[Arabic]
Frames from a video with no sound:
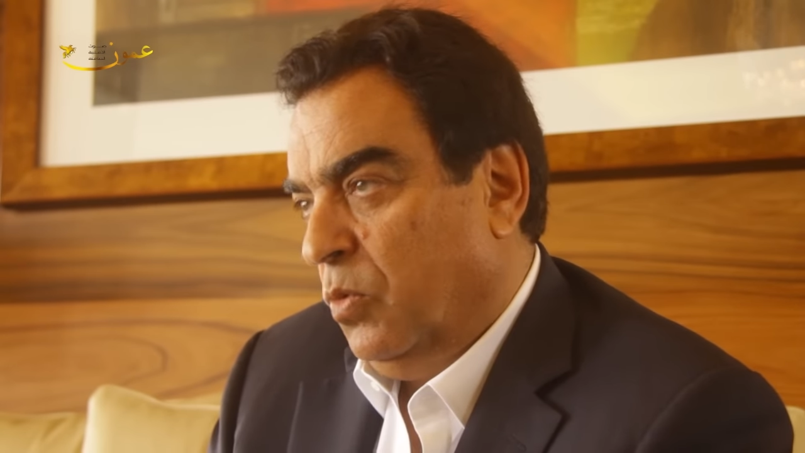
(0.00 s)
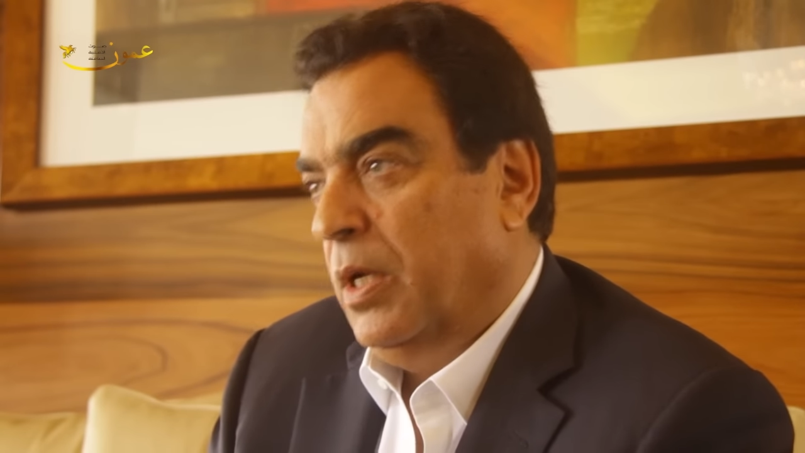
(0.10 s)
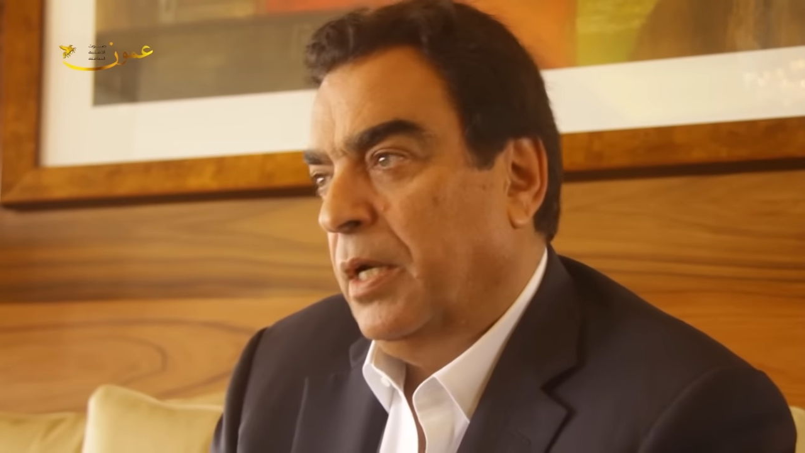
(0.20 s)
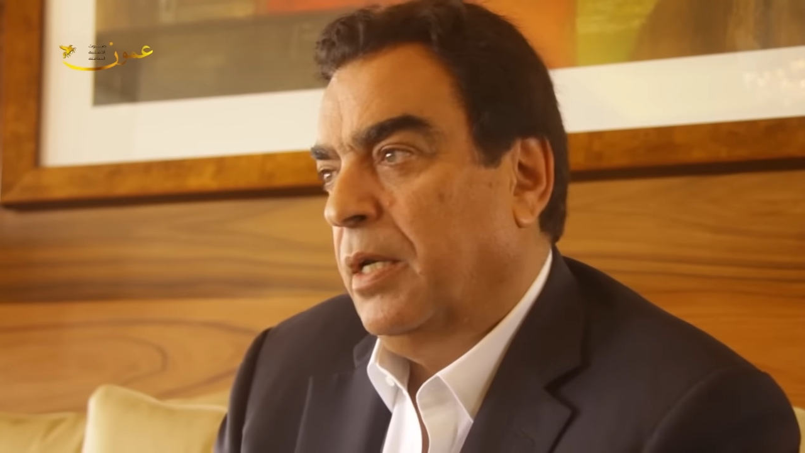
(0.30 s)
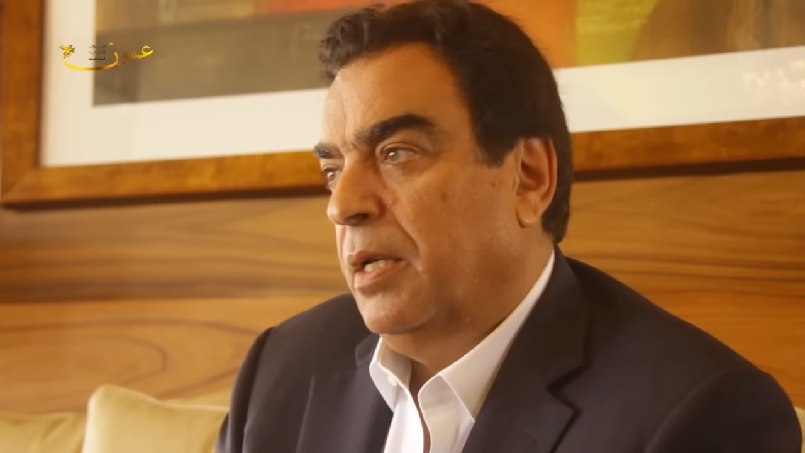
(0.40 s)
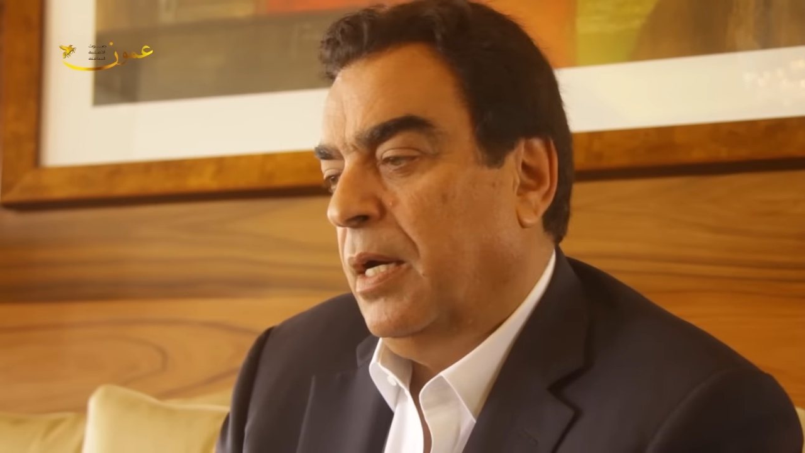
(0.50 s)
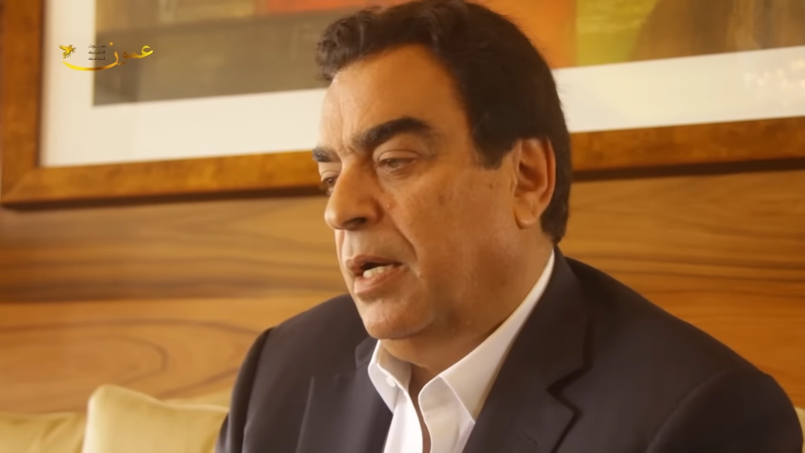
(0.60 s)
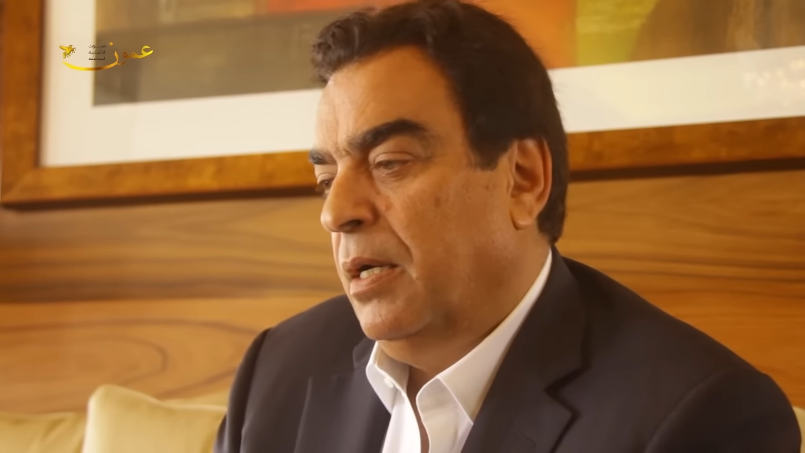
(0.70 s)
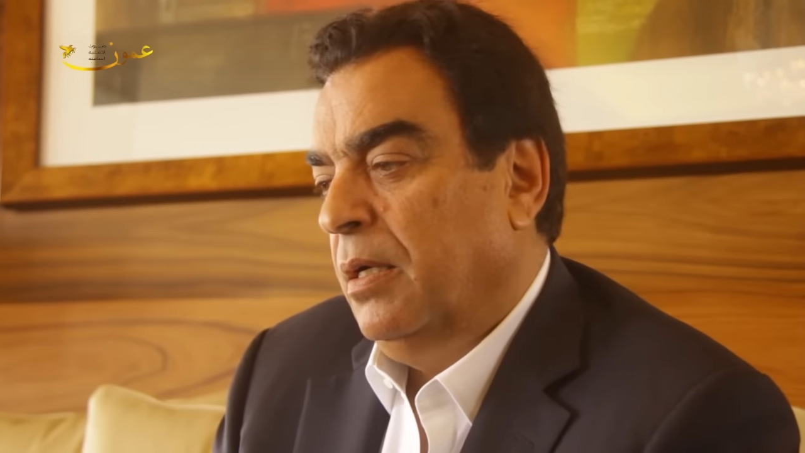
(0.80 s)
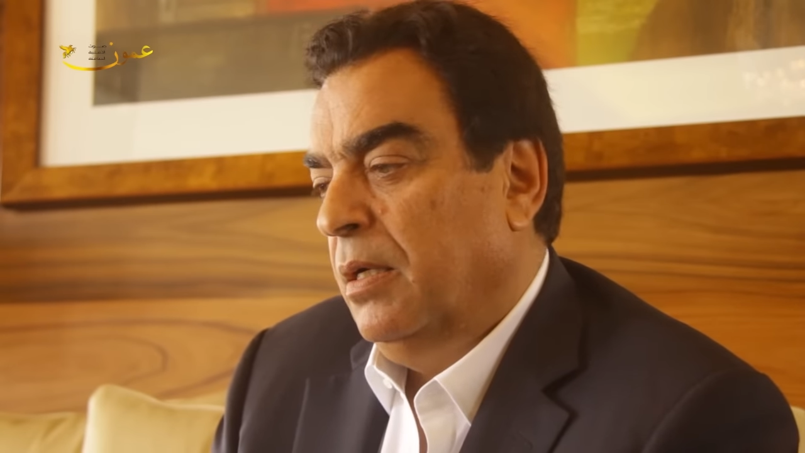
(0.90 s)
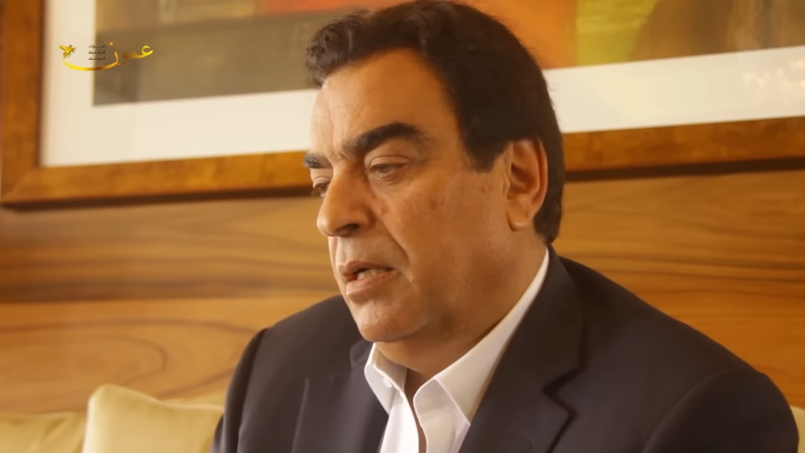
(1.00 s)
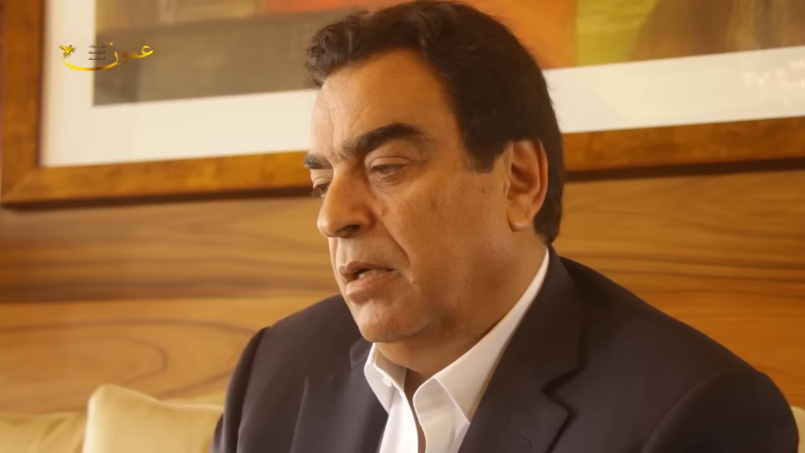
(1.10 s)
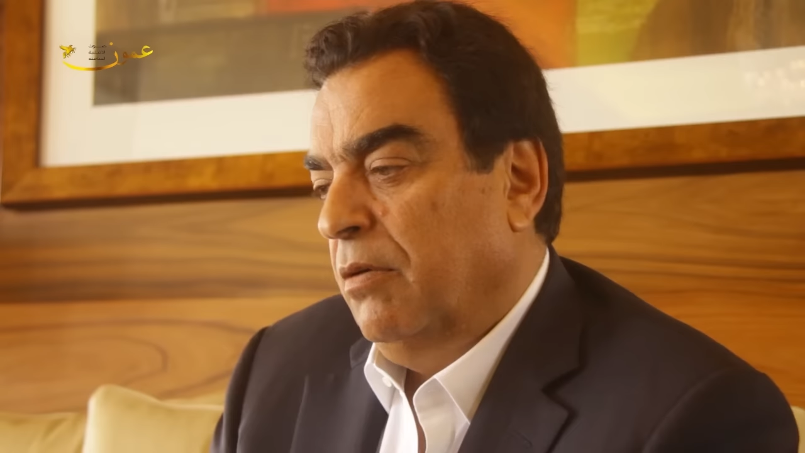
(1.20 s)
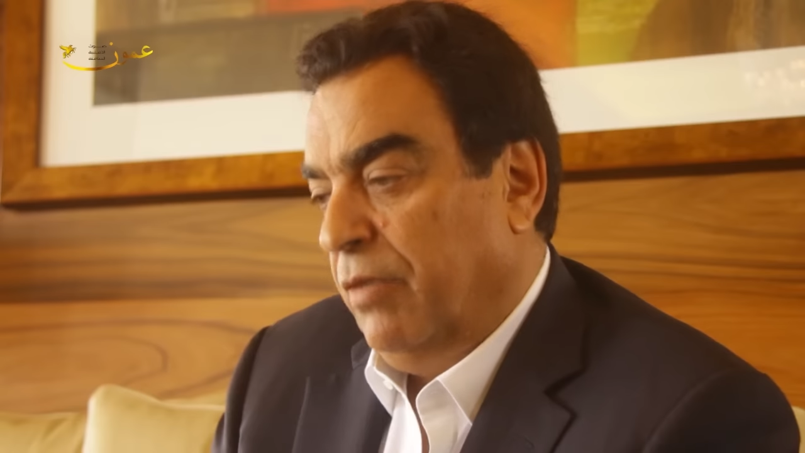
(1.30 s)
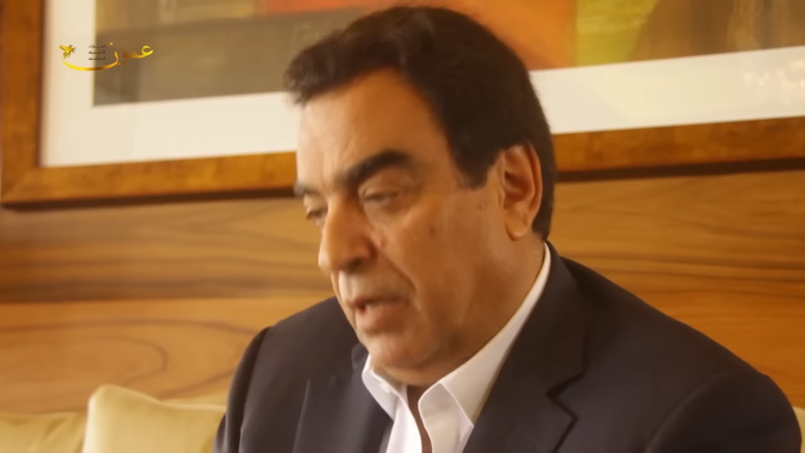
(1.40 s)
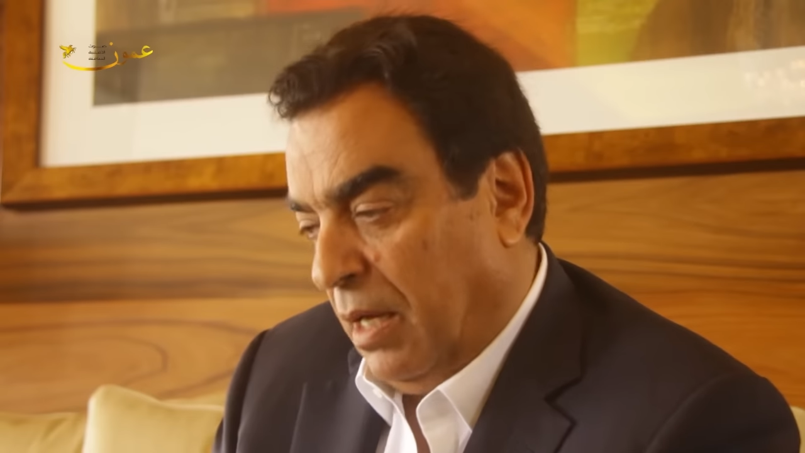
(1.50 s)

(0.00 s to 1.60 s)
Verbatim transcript: ولكنها في